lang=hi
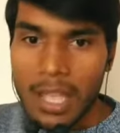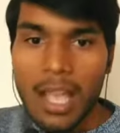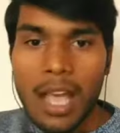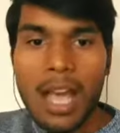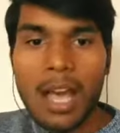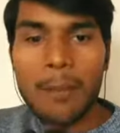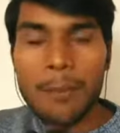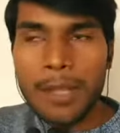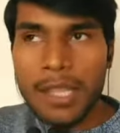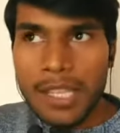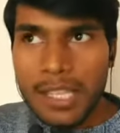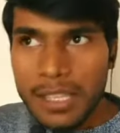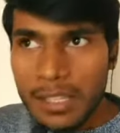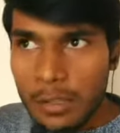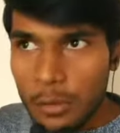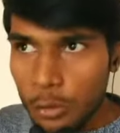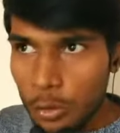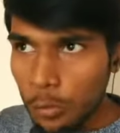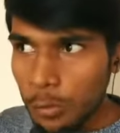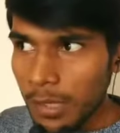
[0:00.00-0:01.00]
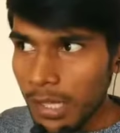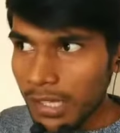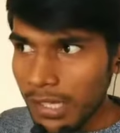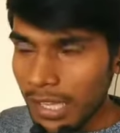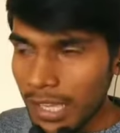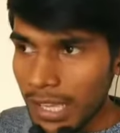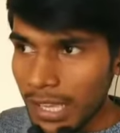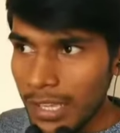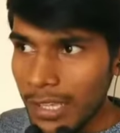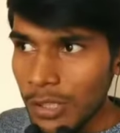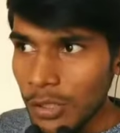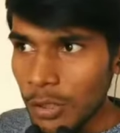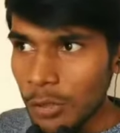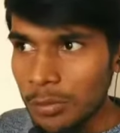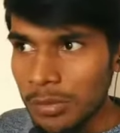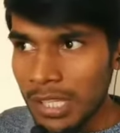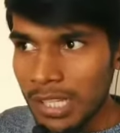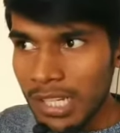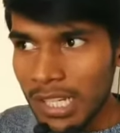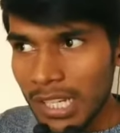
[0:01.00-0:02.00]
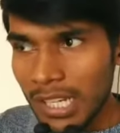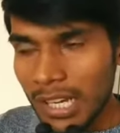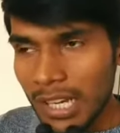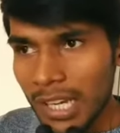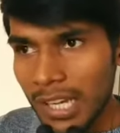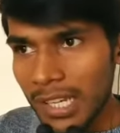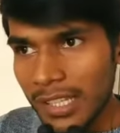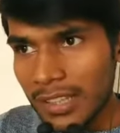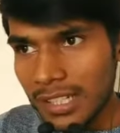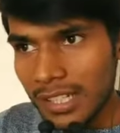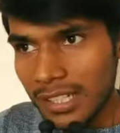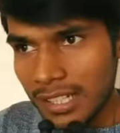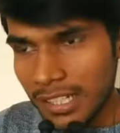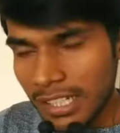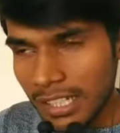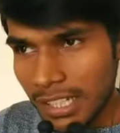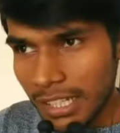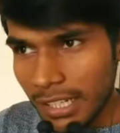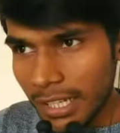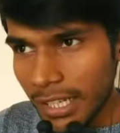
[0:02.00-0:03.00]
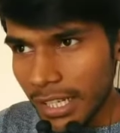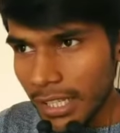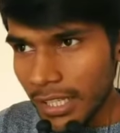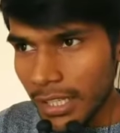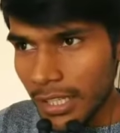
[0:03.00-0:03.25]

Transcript: अभी यूट्यूब का क्या है यूट्यूब देने लगा है इतना देने लगा है कि